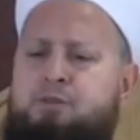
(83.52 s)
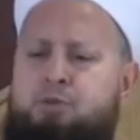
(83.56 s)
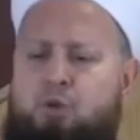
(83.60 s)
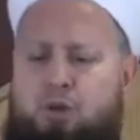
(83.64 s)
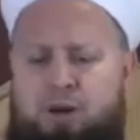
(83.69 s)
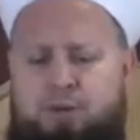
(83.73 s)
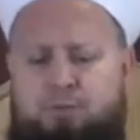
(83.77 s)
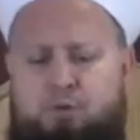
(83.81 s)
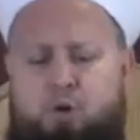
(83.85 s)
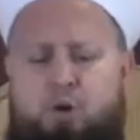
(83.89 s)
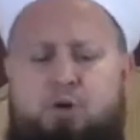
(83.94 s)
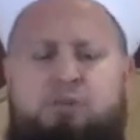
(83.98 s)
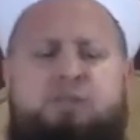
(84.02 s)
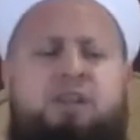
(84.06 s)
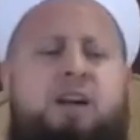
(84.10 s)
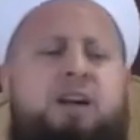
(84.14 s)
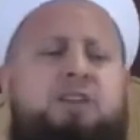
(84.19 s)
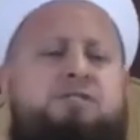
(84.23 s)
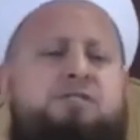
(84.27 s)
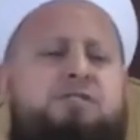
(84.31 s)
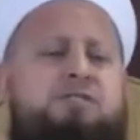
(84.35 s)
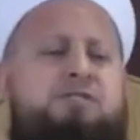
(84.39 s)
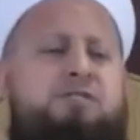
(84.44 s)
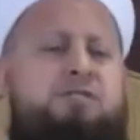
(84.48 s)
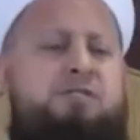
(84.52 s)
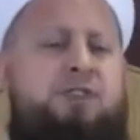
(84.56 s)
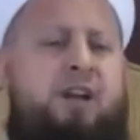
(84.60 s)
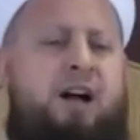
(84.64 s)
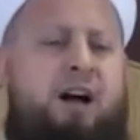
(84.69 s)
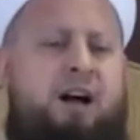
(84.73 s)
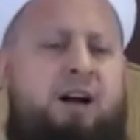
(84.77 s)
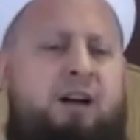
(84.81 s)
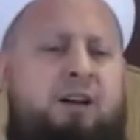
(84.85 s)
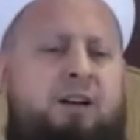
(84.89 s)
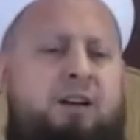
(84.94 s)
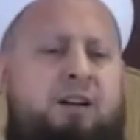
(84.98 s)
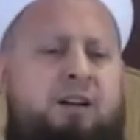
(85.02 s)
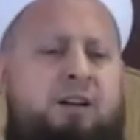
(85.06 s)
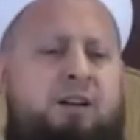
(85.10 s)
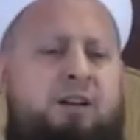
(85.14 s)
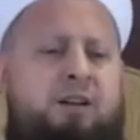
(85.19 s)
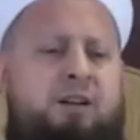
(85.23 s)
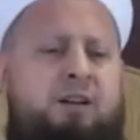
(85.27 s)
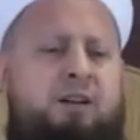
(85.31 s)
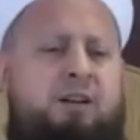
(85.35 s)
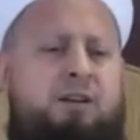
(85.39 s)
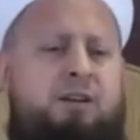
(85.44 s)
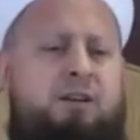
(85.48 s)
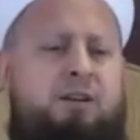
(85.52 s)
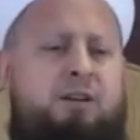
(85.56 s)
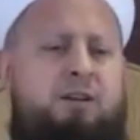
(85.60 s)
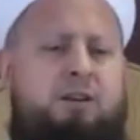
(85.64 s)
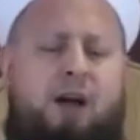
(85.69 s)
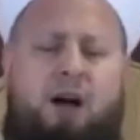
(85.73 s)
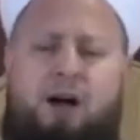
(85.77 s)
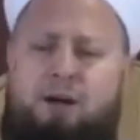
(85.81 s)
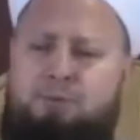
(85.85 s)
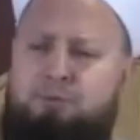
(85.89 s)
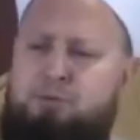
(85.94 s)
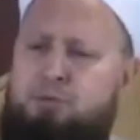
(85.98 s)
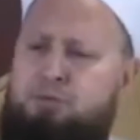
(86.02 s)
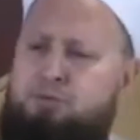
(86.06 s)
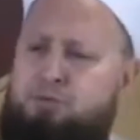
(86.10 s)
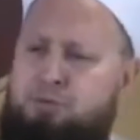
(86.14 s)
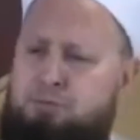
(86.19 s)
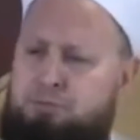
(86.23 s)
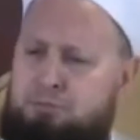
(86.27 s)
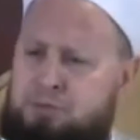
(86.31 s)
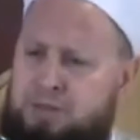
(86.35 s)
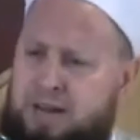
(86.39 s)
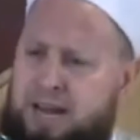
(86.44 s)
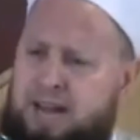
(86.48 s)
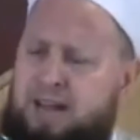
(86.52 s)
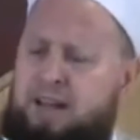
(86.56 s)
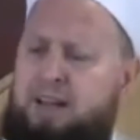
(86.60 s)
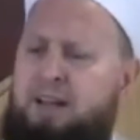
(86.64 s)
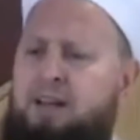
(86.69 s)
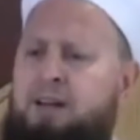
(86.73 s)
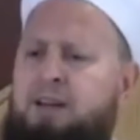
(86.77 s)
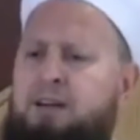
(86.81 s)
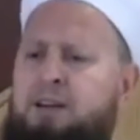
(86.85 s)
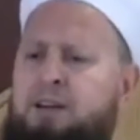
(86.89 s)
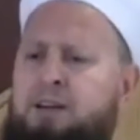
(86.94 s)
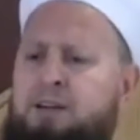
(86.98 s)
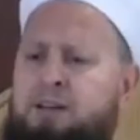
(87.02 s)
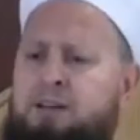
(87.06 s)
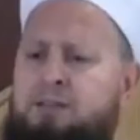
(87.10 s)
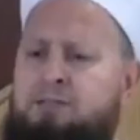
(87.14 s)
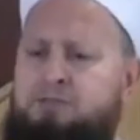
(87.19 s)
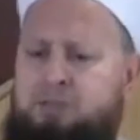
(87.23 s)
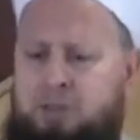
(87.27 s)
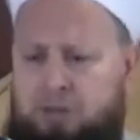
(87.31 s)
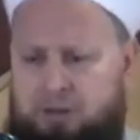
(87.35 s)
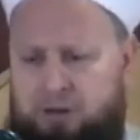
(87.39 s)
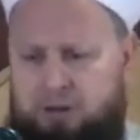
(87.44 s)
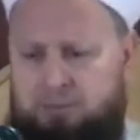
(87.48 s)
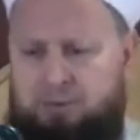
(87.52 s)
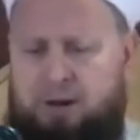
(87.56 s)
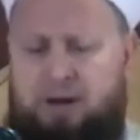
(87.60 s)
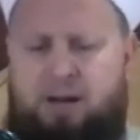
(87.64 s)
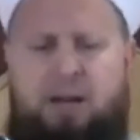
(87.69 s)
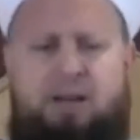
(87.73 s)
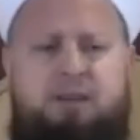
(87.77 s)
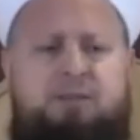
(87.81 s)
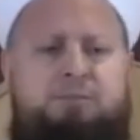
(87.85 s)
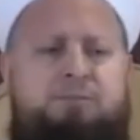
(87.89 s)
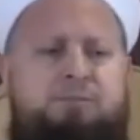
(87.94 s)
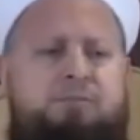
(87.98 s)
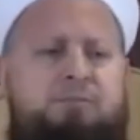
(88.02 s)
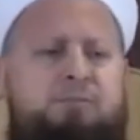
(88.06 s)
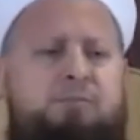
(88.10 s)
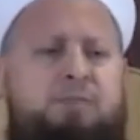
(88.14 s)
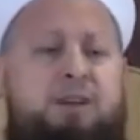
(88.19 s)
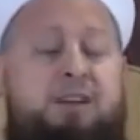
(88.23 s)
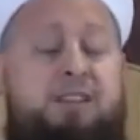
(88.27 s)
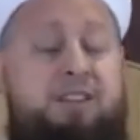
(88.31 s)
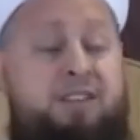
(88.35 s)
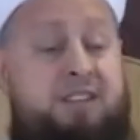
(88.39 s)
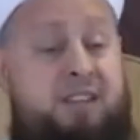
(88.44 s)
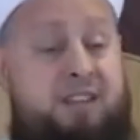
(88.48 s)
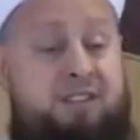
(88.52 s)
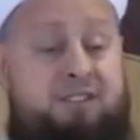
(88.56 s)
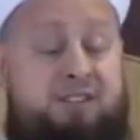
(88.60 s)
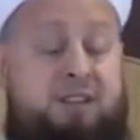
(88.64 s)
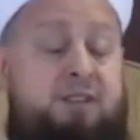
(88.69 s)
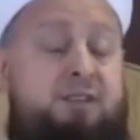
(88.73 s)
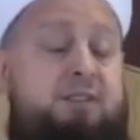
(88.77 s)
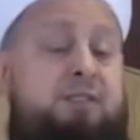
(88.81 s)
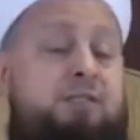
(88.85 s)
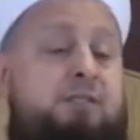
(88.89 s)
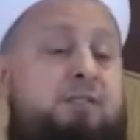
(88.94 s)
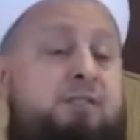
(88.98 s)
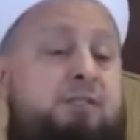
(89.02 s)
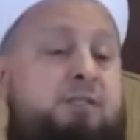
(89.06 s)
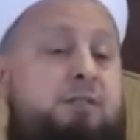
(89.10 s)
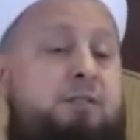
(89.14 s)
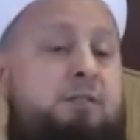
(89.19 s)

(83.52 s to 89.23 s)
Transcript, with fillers: Şöyle bir ortaya çıksın da ne yapıyorsun bre? Çekil bakalım desin.